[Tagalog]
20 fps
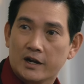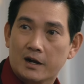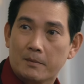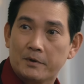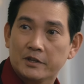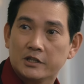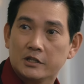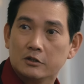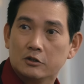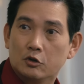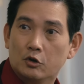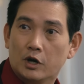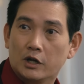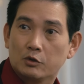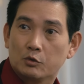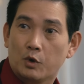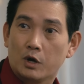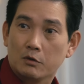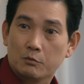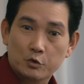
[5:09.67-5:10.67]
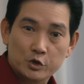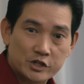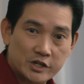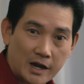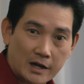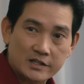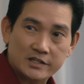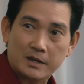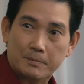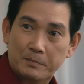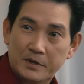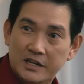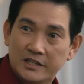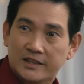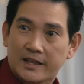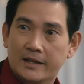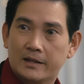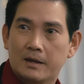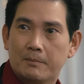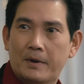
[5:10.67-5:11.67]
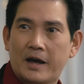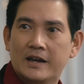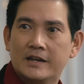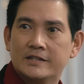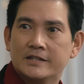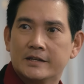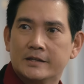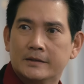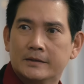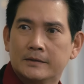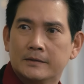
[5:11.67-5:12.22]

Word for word: ang kapatid ko at huwag mo siyang sapilitan na paalisin.